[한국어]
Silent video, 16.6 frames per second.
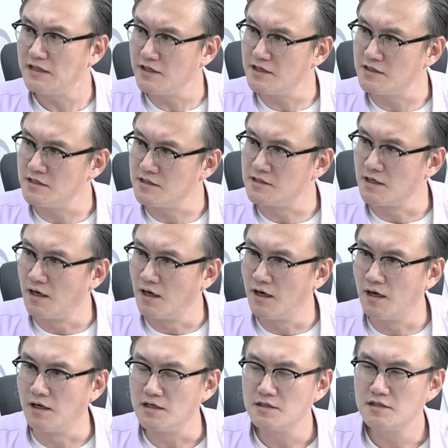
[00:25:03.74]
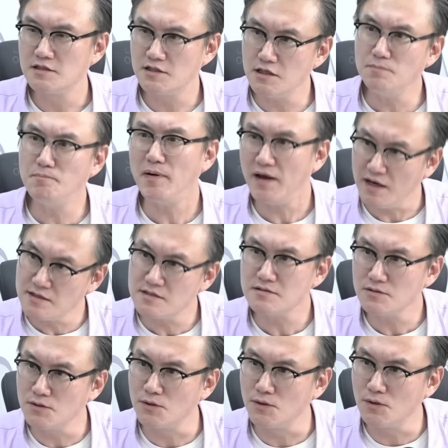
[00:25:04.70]
애들이 진짜 음, 알았어.
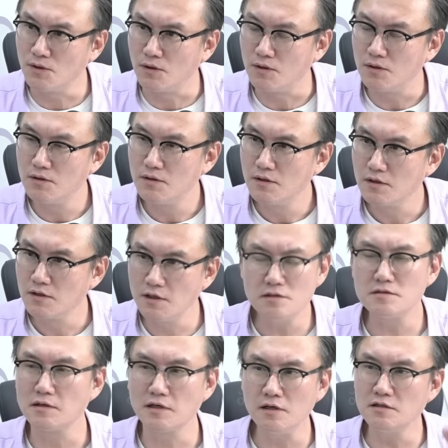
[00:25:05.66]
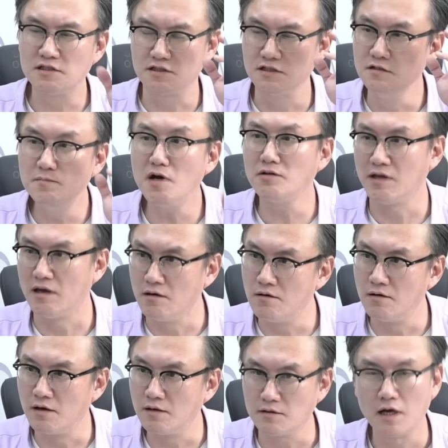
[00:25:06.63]
실패했어요. 네. 이건 이건 증명된
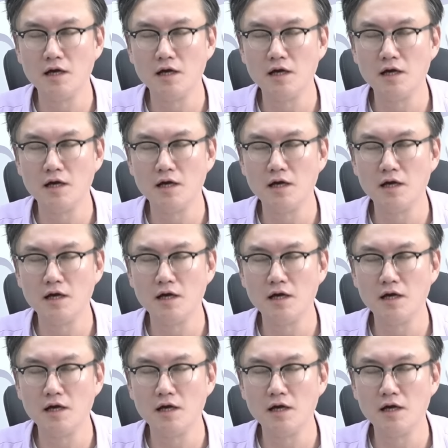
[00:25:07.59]
거야.